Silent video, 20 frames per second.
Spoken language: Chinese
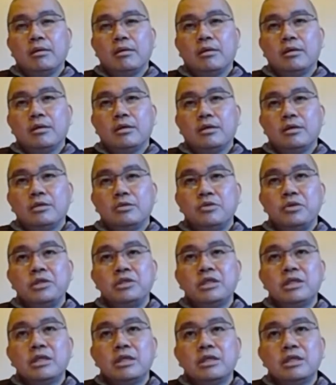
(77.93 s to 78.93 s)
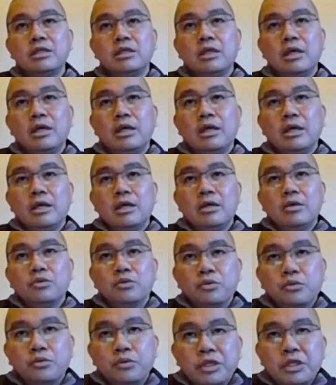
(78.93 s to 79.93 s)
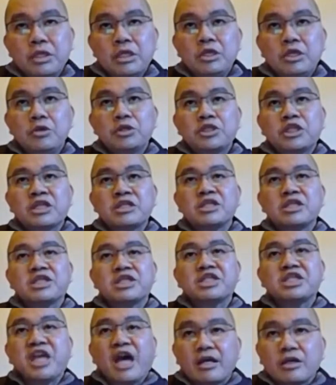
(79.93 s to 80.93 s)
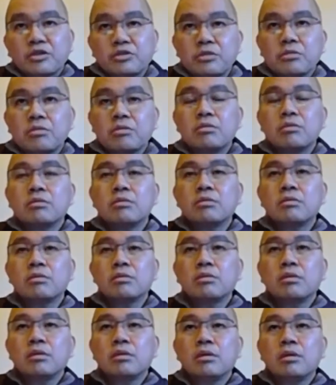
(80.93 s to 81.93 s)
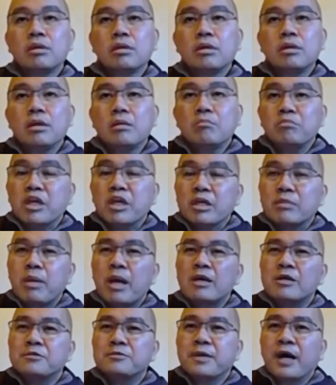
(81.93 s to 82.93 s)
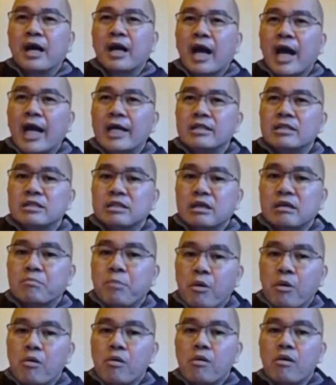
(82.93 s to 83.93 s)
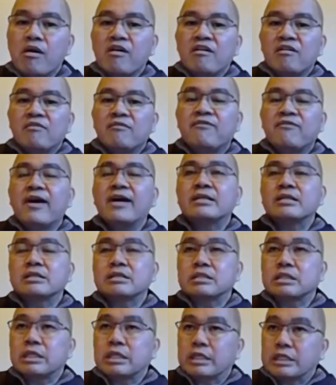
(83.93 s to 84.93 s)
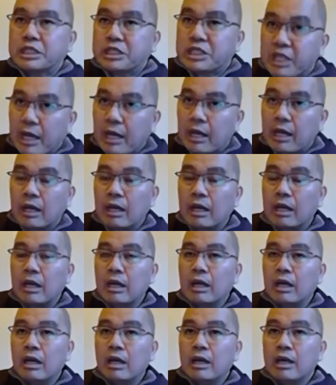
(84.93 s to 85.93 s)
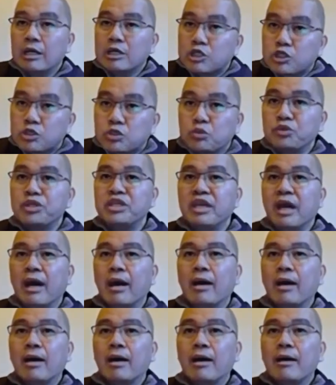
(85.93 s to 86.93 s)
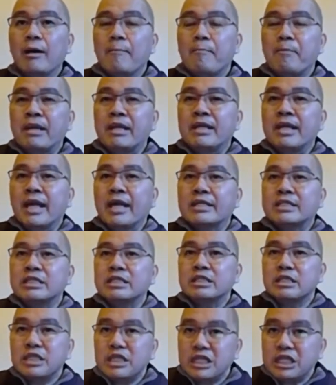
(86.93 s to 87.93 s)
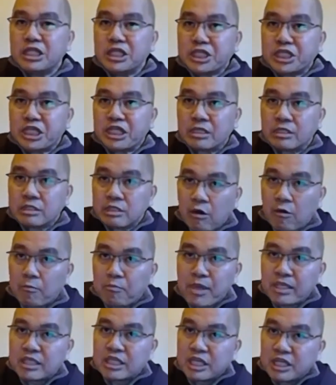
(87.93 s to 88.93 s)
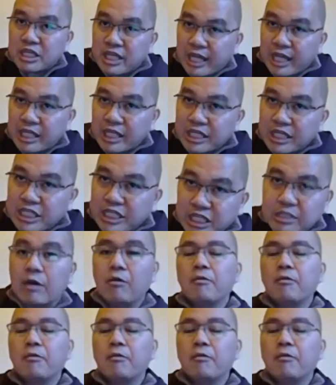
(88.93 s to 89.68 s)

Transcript: 对这个五欲六尘的享受，没办法看得破、放得下，所以呀，本来是易行道变成难行道。